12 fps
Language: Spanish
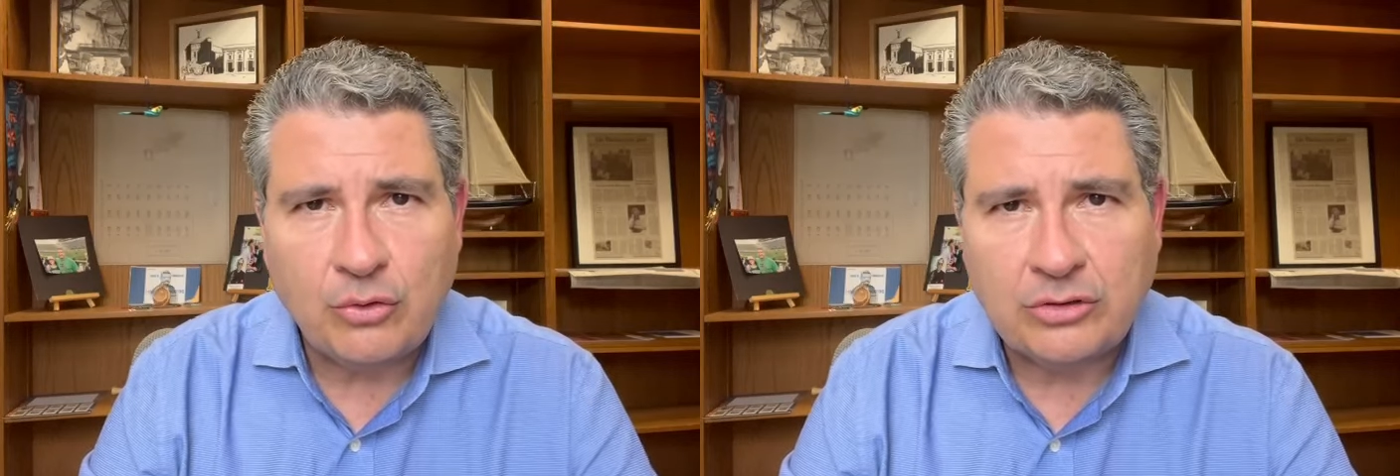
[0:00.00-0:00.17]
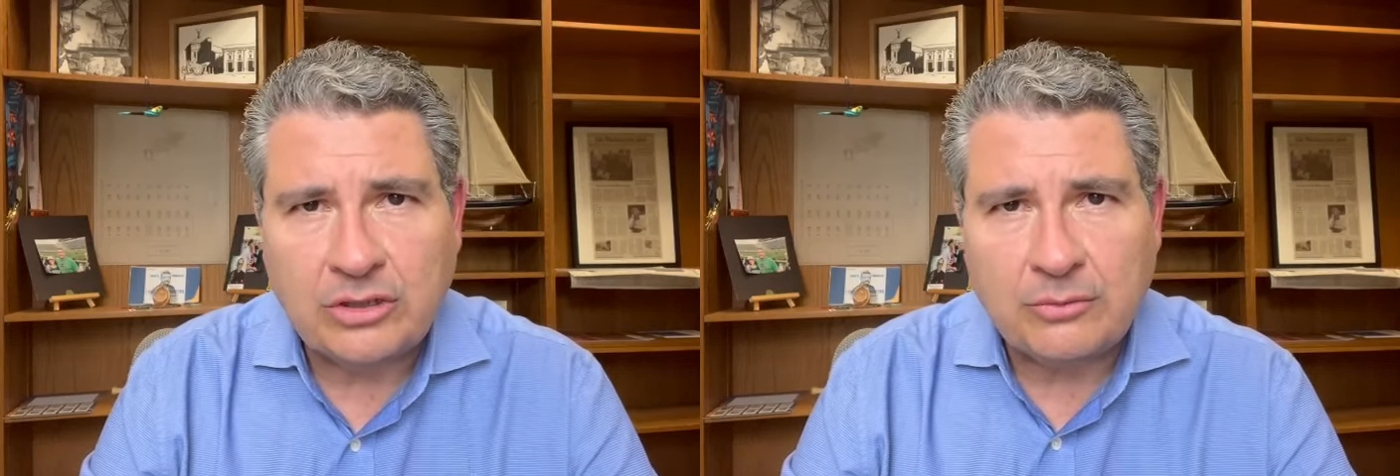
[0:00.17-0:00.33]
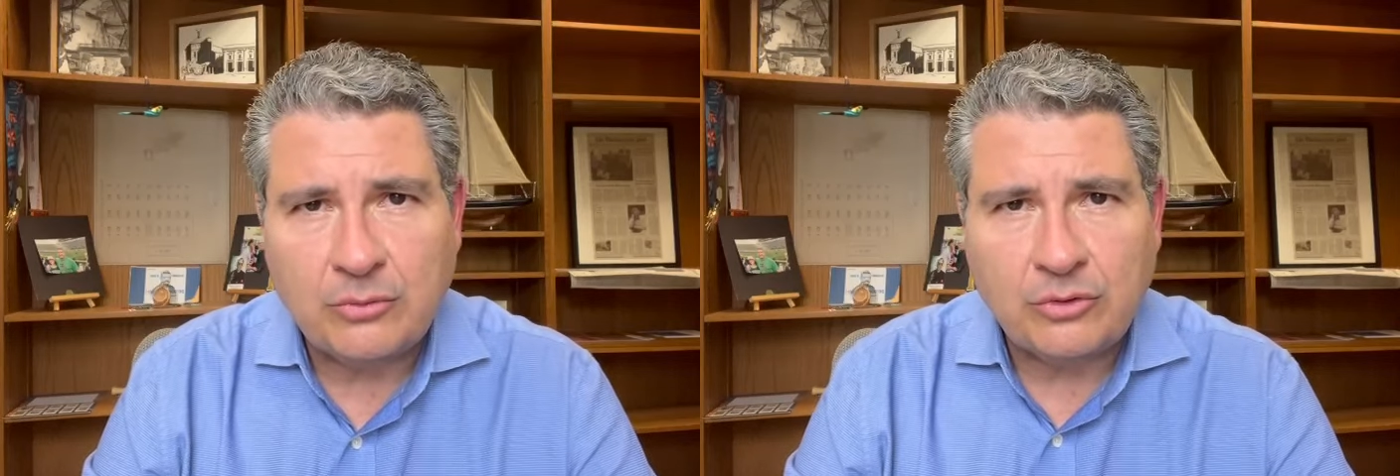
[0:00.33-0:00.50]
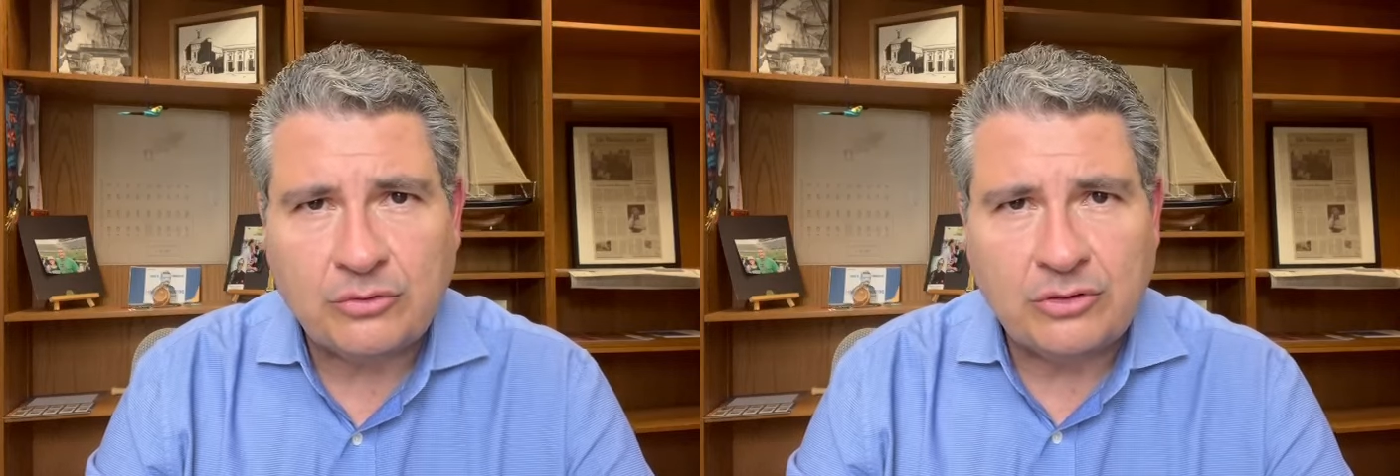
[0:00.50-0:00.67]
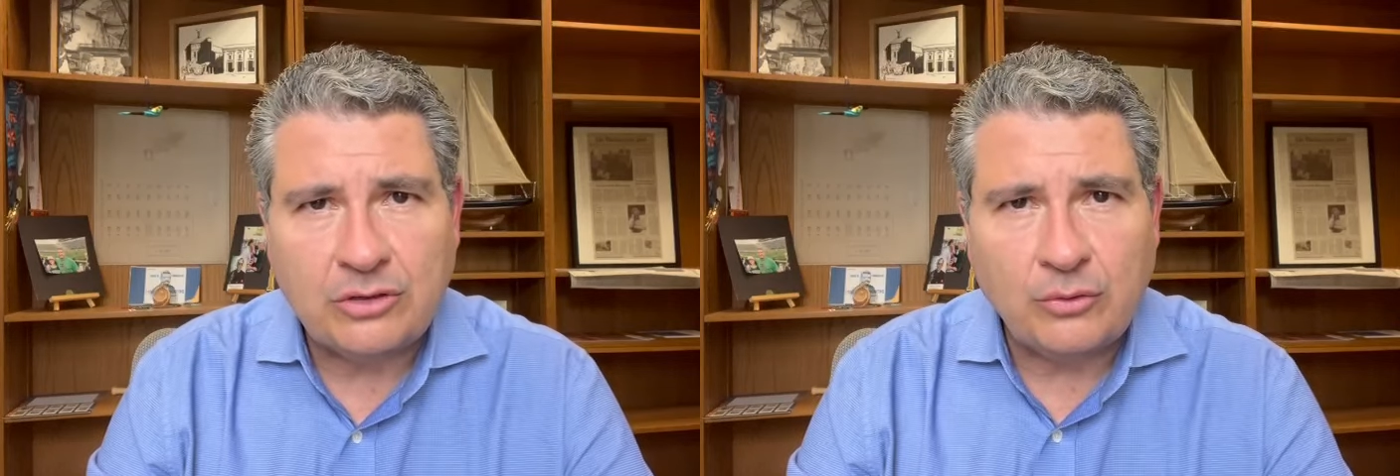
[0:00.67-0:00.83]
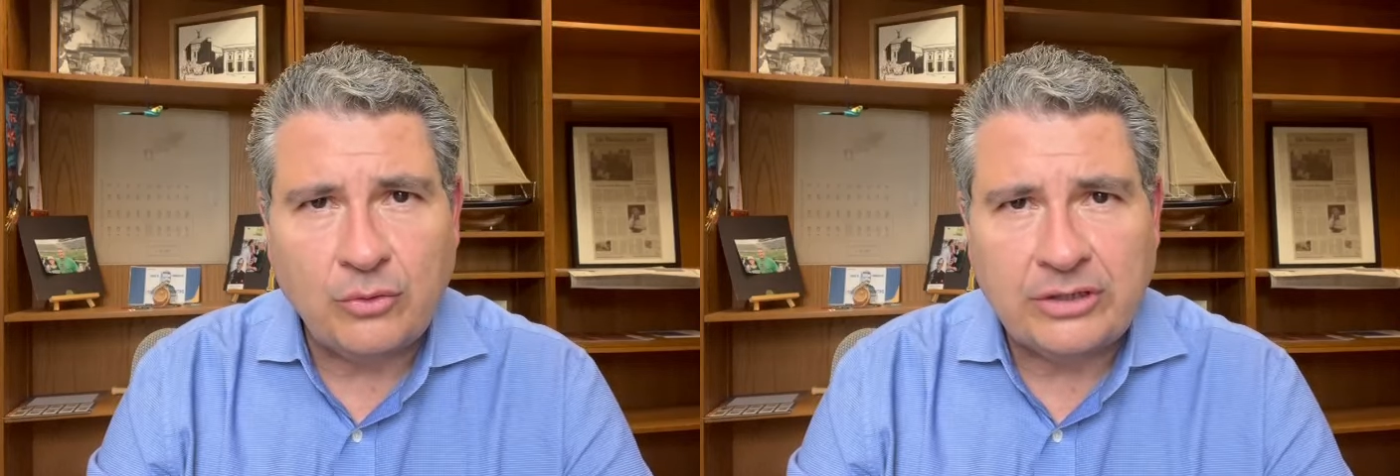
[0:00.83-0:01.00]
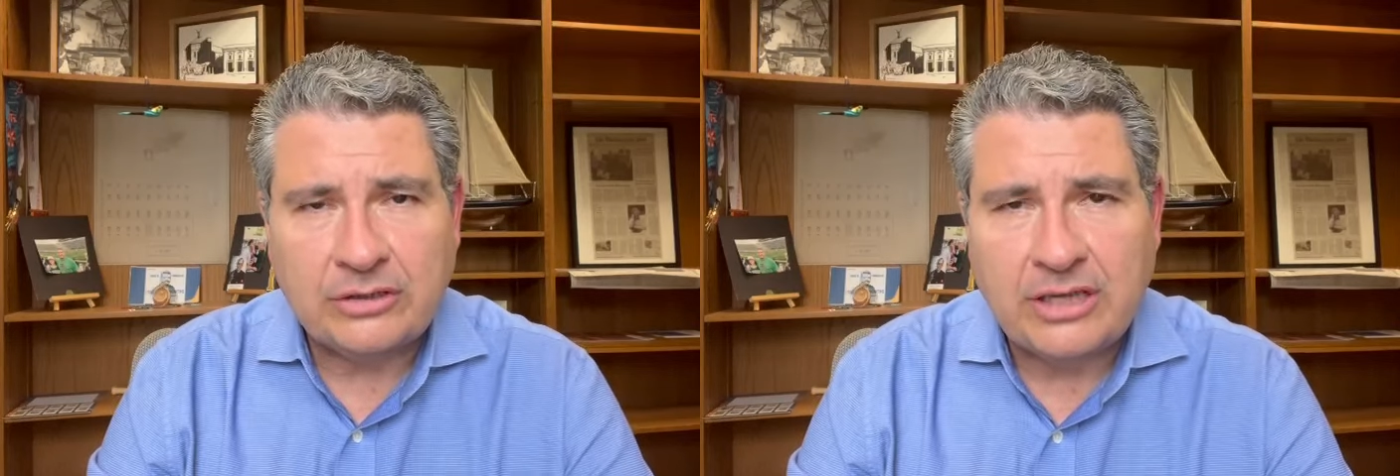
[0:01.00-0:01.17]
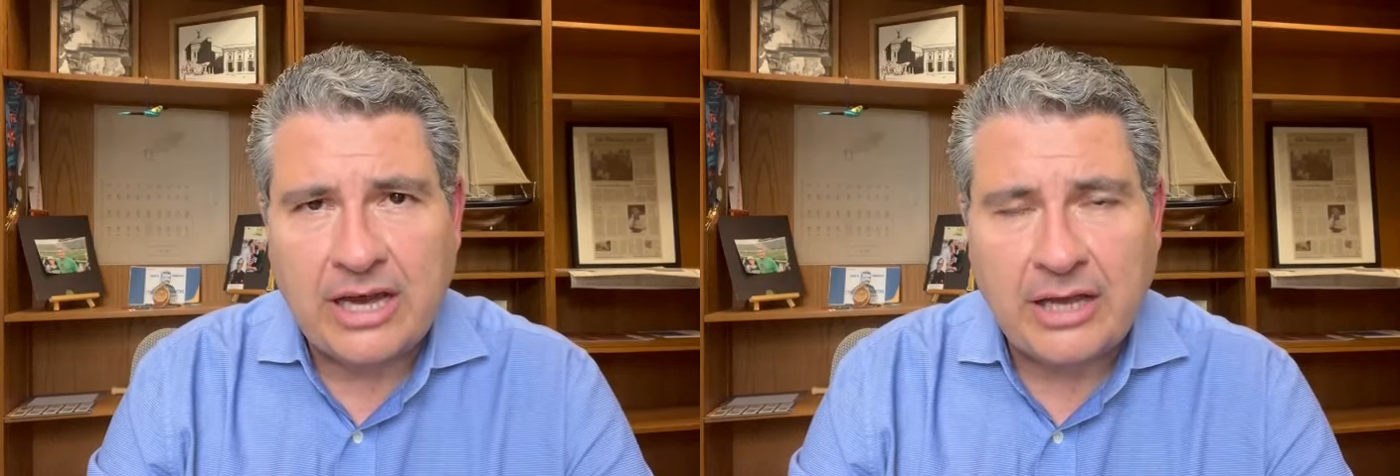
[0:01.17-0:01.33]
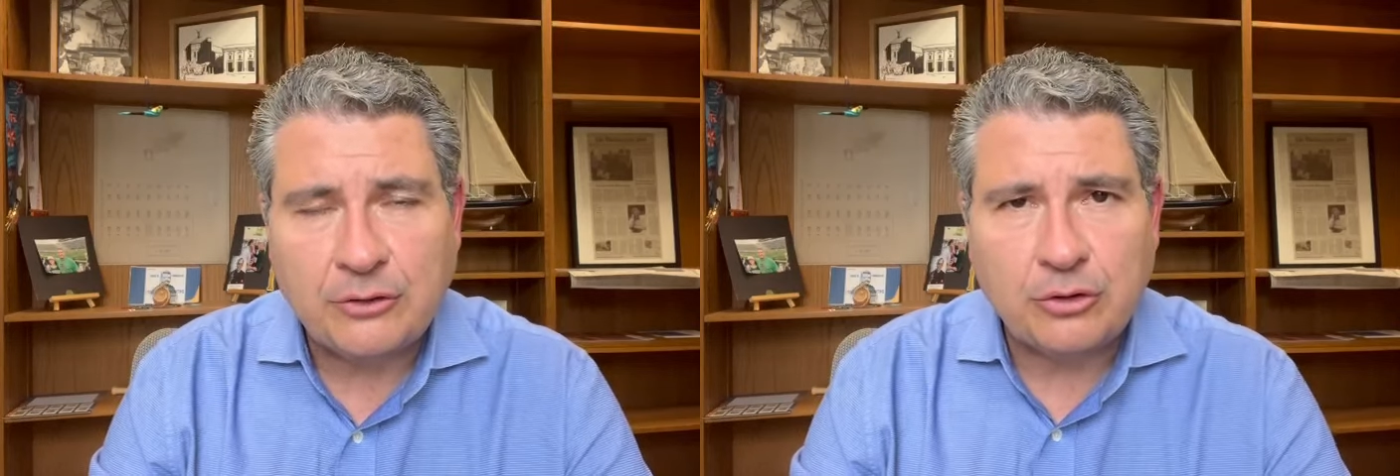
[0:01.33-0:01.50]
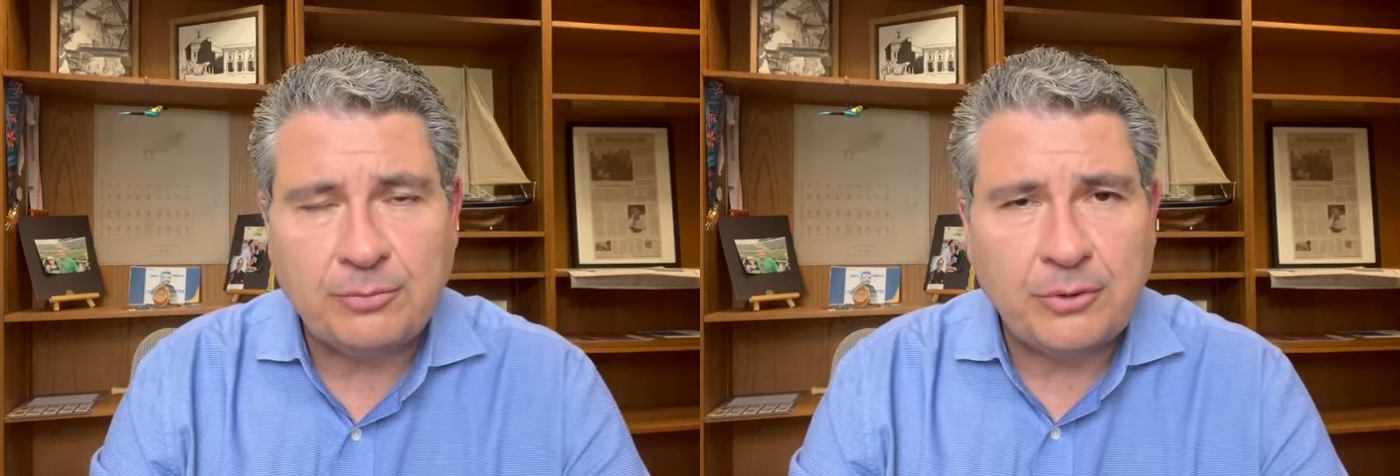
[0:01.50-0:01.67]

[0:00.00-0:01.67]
últimos 50 años,